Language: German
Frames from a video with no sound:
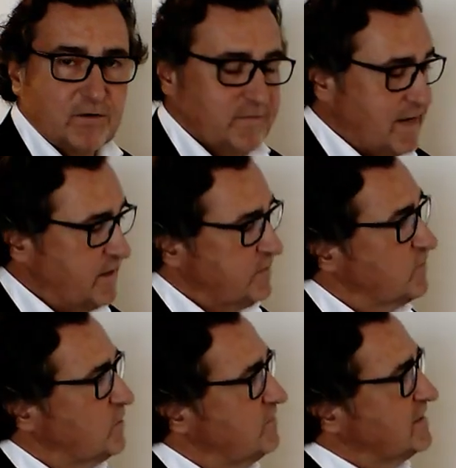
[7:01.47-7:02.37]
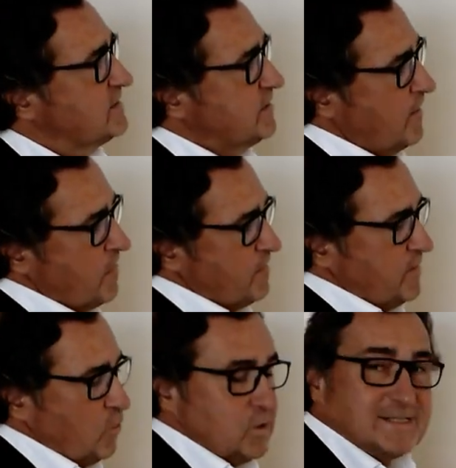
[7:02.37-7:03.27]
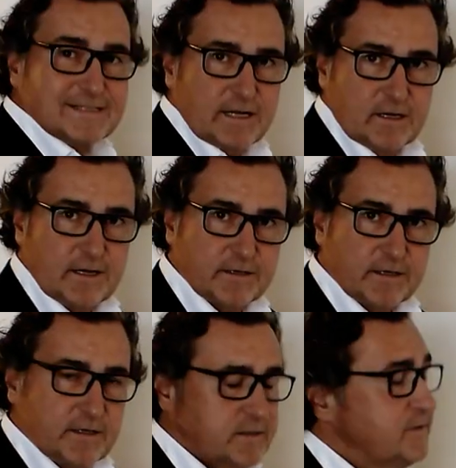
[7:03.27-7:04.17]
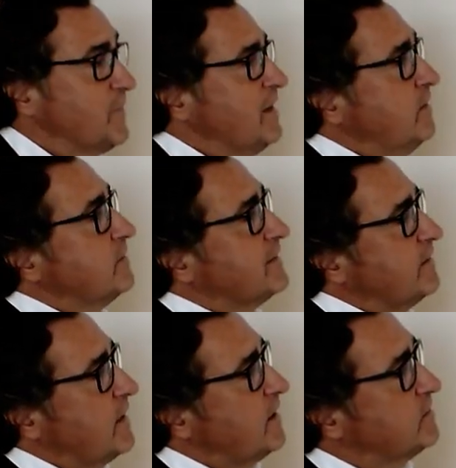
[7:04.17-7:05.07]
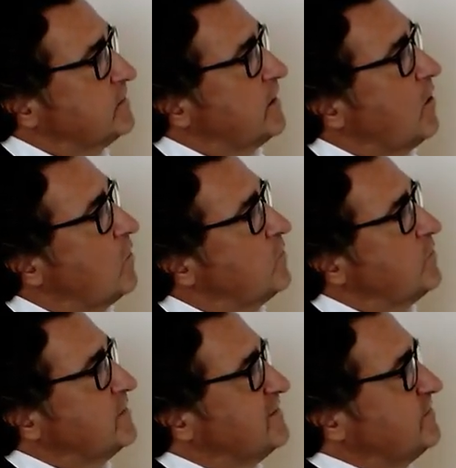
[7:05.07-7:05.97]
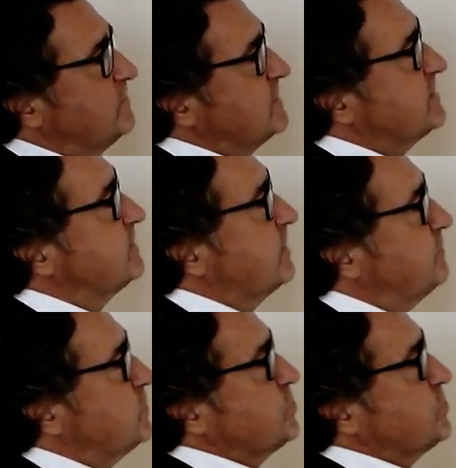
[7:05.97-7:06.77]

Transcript: drauf achten soll, was die Holzteile angeht dann achtet darauf, was sind da für